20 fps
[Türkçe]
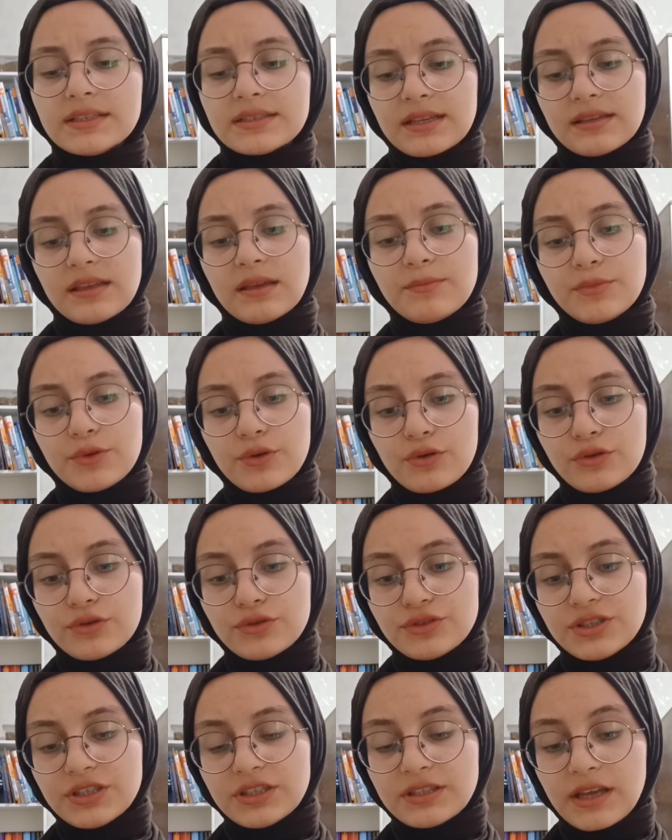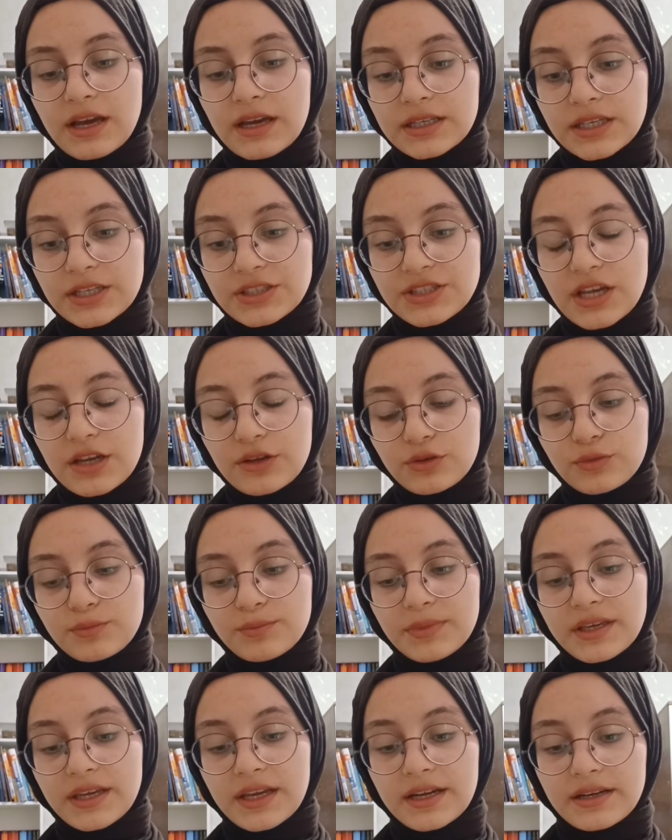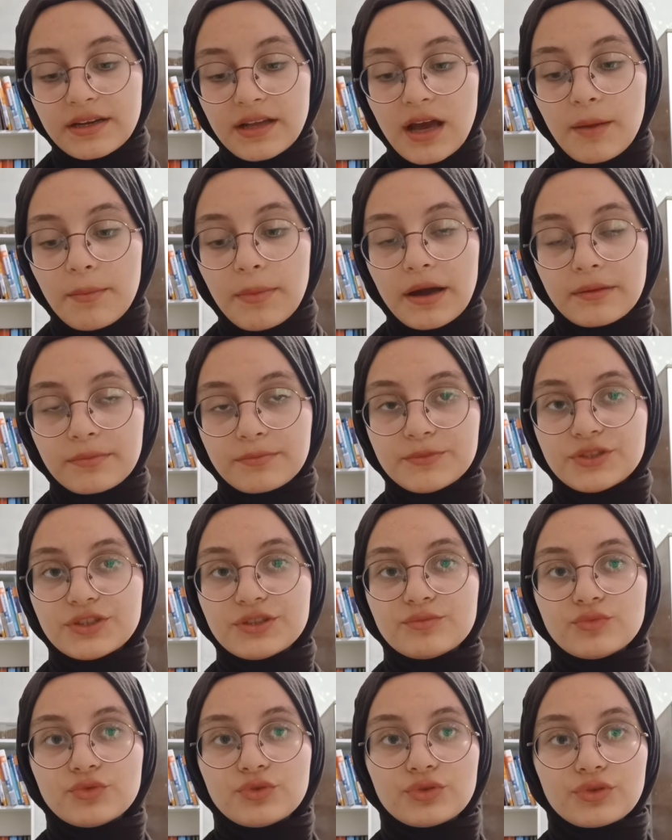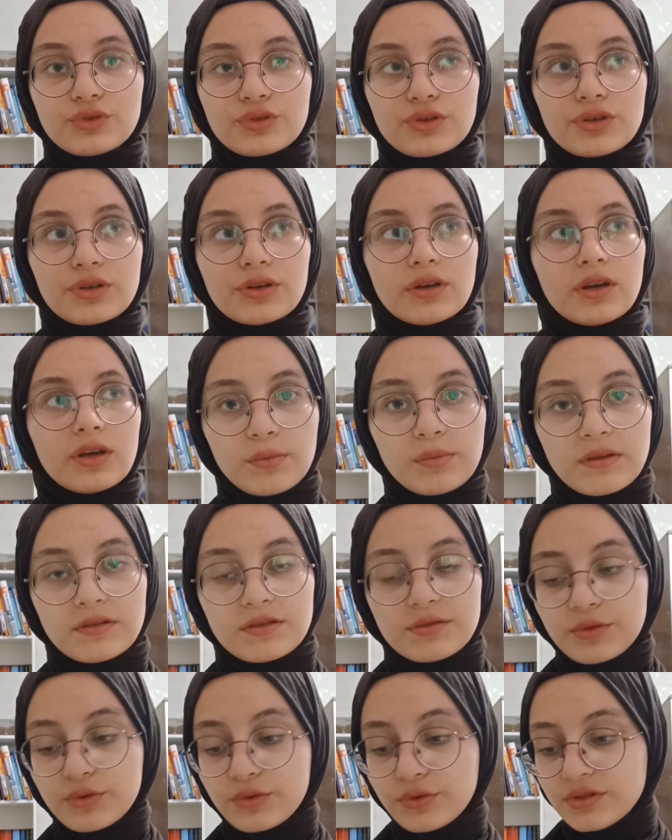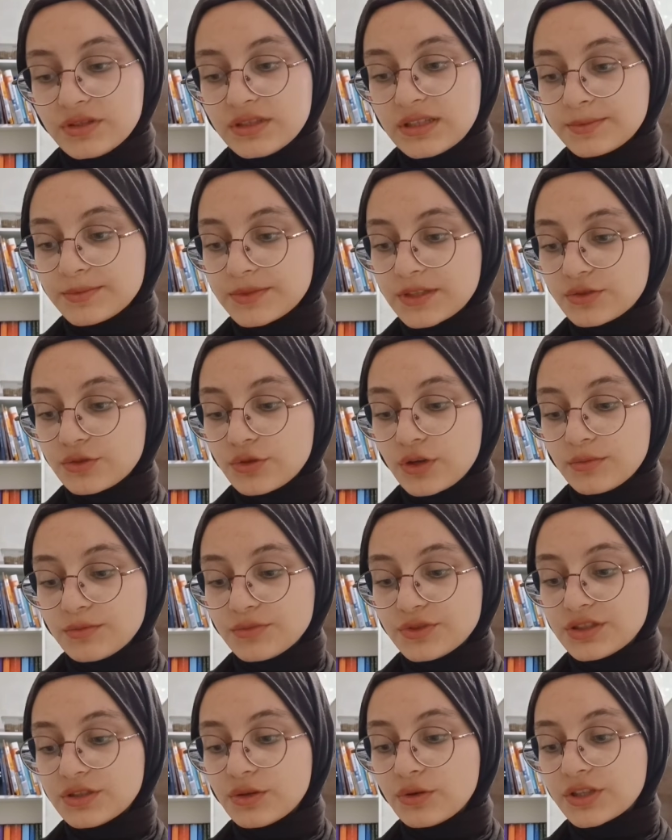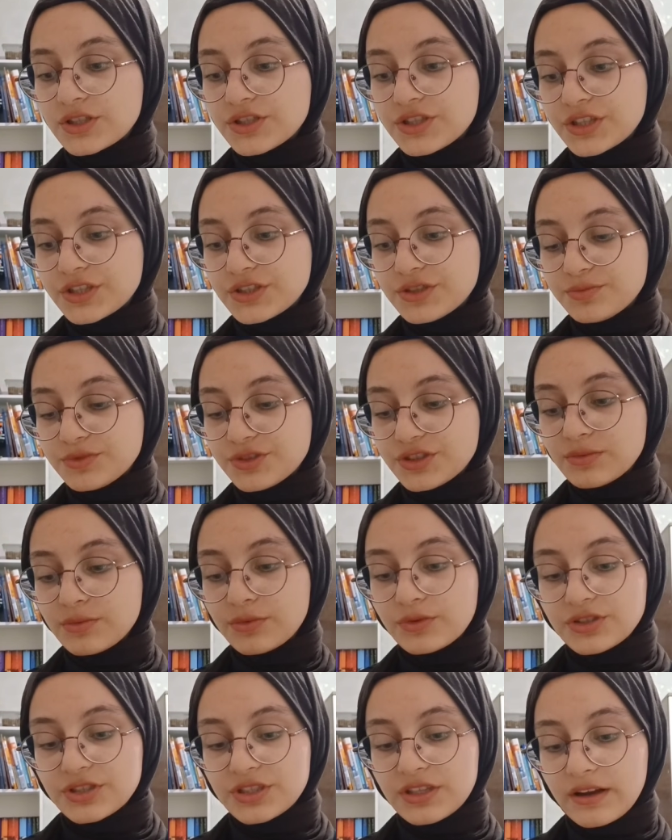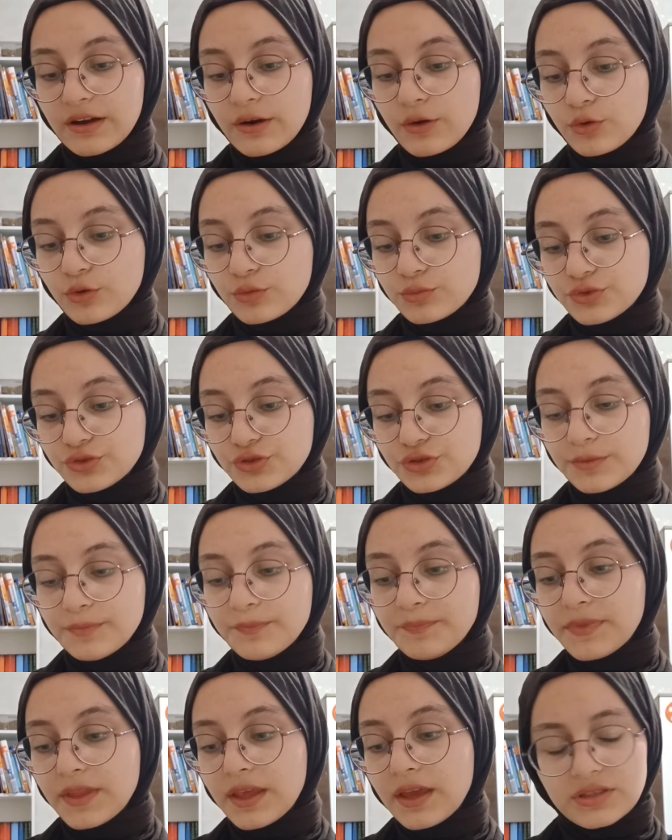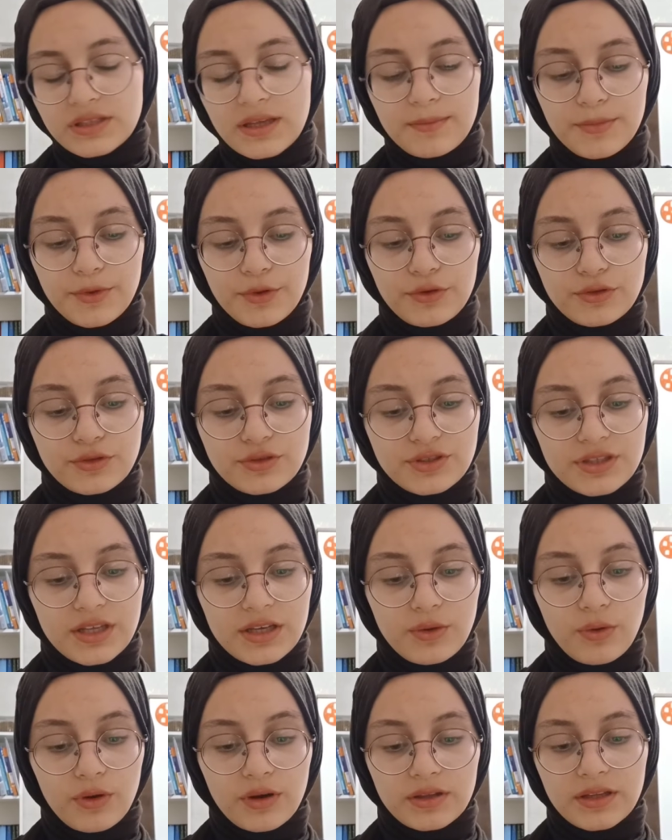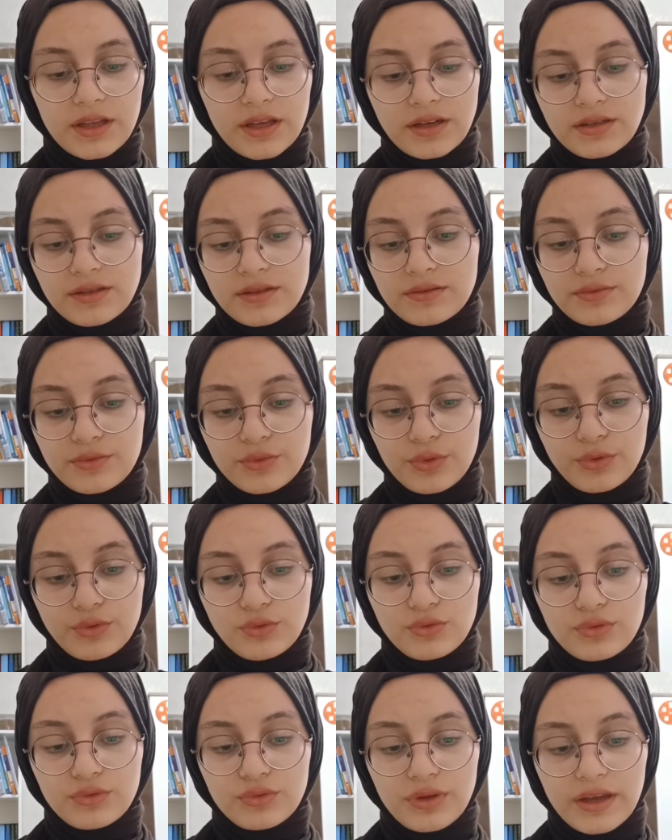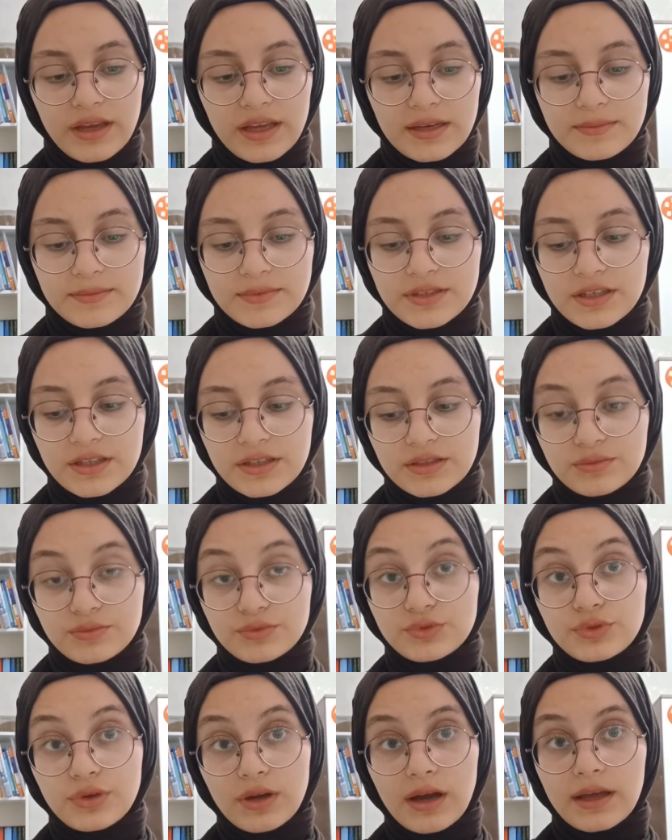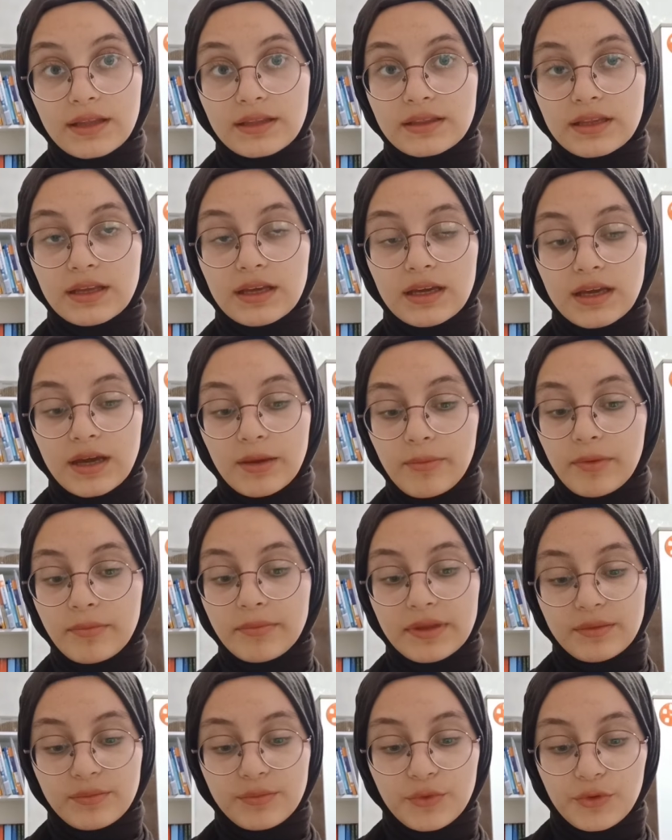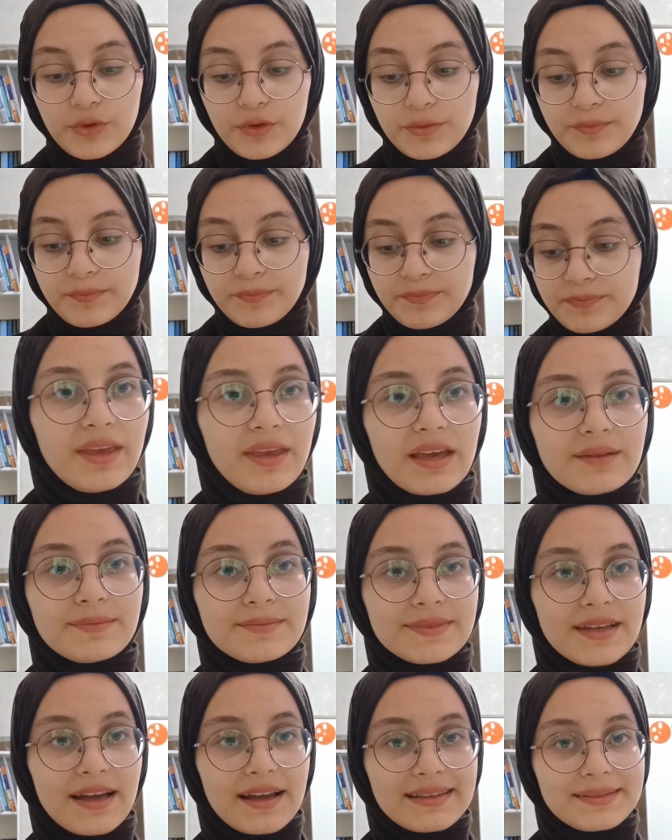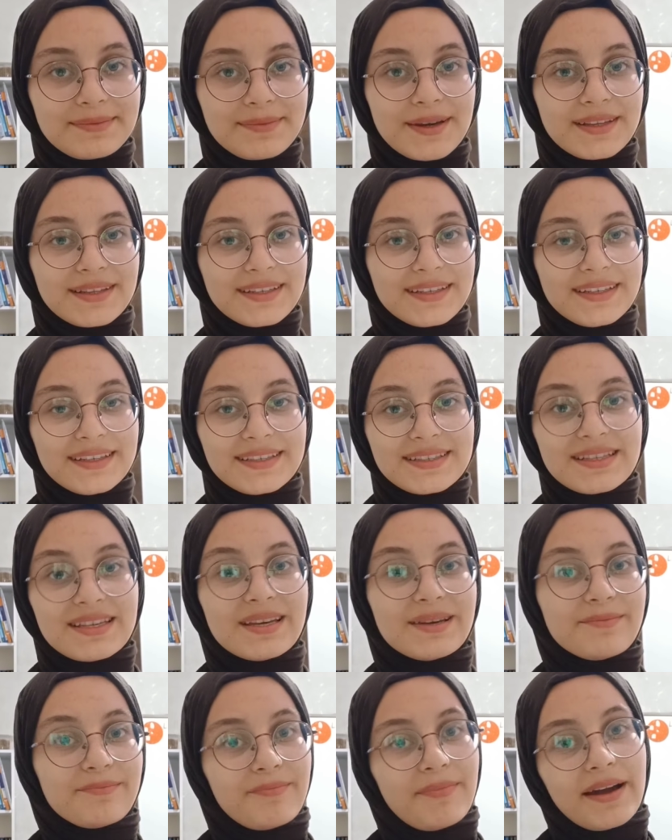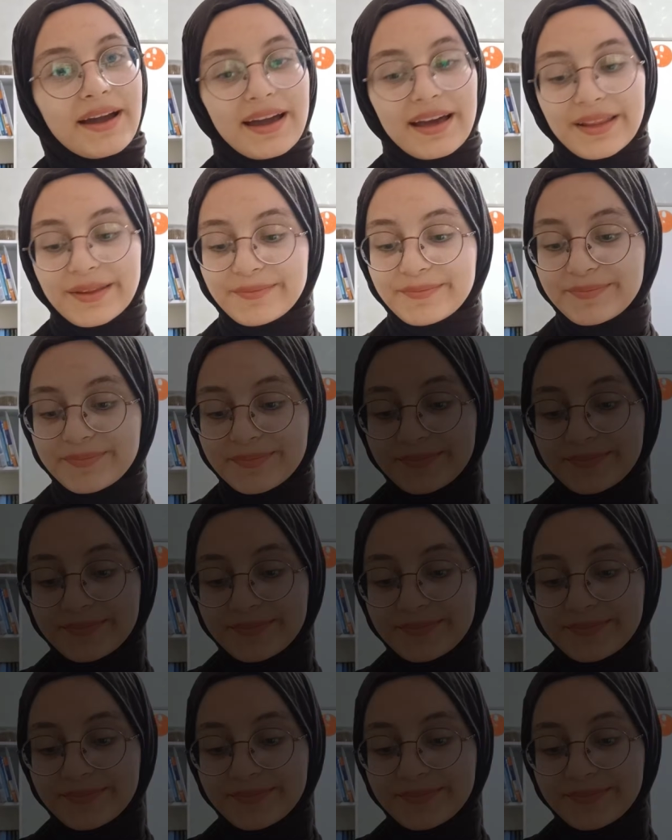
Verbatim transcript: Zaten biyolojiyi daha geçen gün bir kere daha bakmıştım. Çünkü öğretmenimiz bir quiz analiz yapacağını söylemişti. Ona çalışmıştım. onu tekrar okumuştum. O yüzden biyolojide o kadar kötü değilim sanırım şu anda ama bilmiyorum. Bir yarım saatimi alır ikisi. Bakalım.